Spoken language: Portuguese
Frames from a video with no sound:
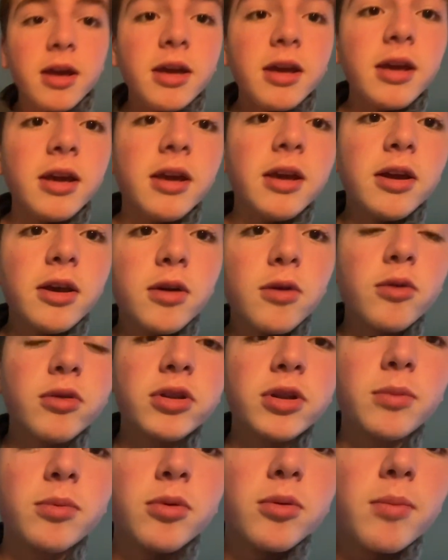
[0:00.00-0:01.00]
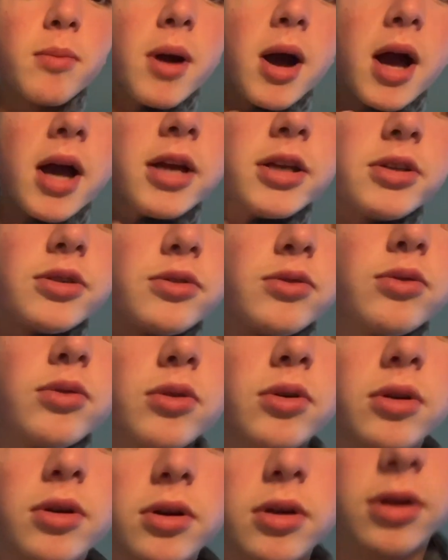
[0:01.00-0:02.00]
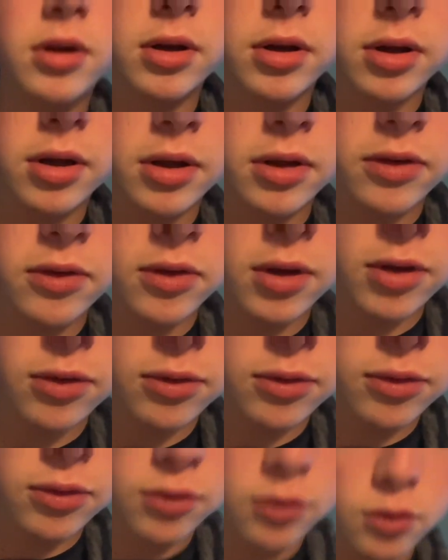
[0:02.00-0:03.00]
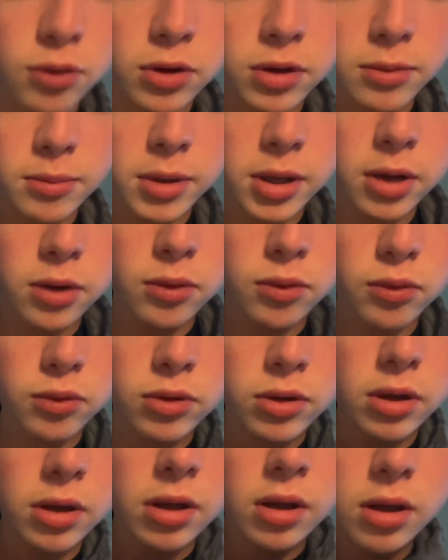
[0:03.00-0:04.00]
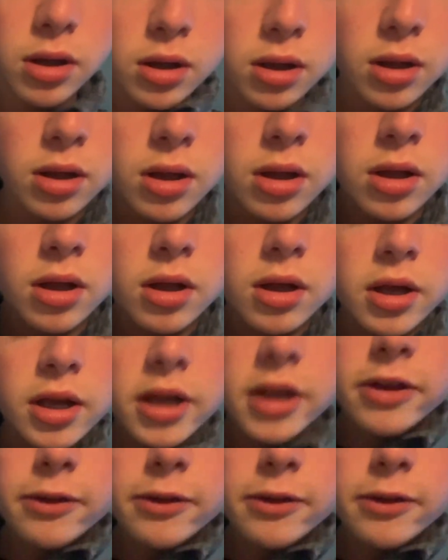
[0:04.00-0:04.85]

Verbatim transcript: e outra por baixo, azul escura, de manga curta. E